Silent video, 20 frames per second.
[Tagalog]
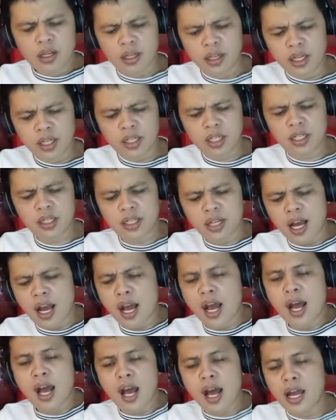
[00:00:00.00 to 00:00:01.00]

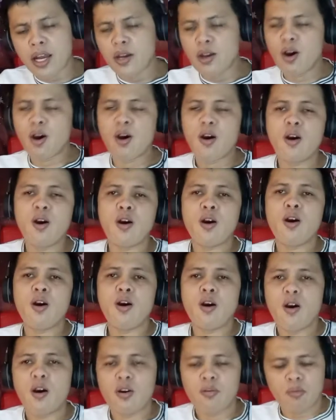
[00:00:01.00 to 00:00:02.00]

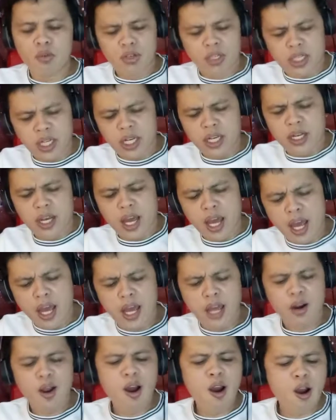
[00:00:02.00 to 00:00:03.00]
Kristiyano
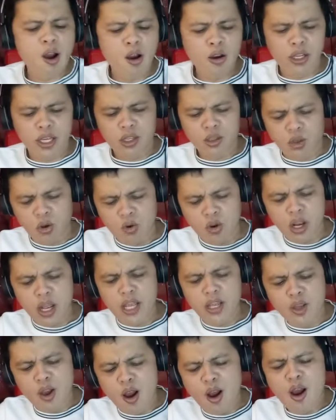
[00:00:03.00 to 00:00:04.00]
musikero, ito
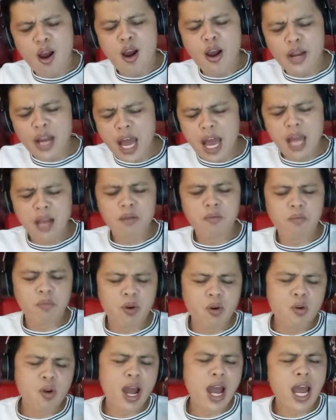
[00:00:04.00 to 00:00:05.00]
ngayon ang
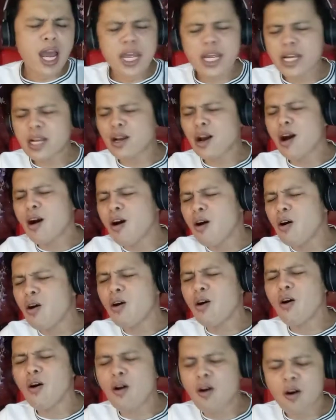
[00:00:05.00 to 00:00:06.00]
buhay ko
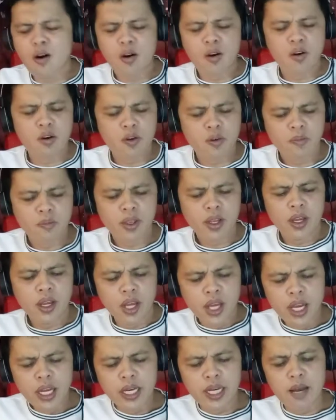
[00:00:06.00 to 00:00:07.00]

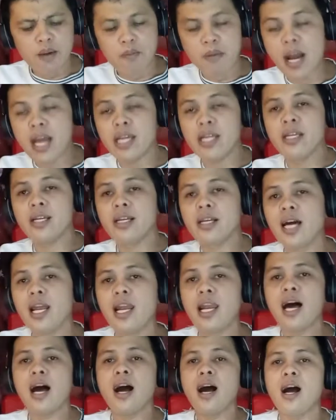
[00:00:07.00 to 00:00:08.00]
na may
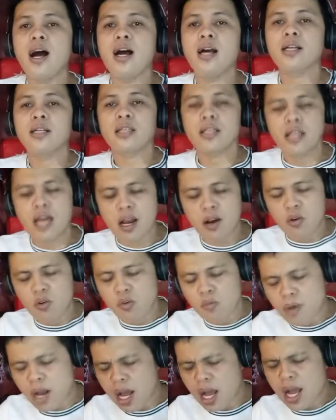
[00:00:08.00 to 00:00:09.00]
galak na
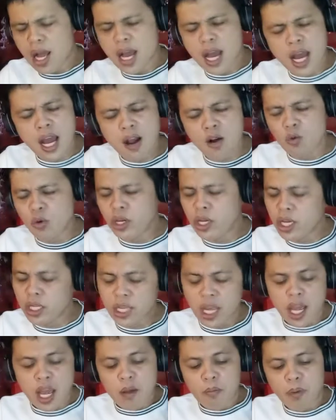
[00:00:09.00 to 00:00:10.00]

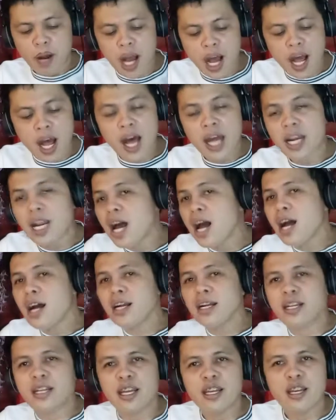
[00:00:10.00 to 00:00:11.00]
umaawit
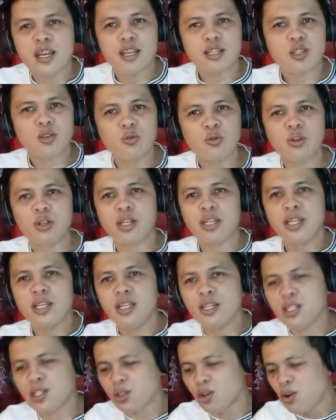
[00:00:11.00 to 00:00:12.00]
para kay Heso
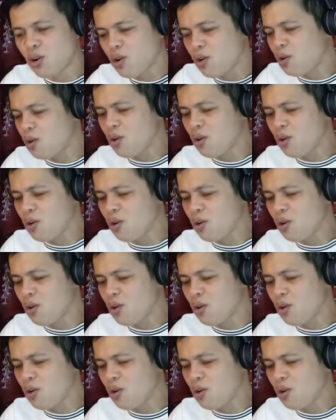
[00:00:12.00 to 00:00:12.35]
Kristo.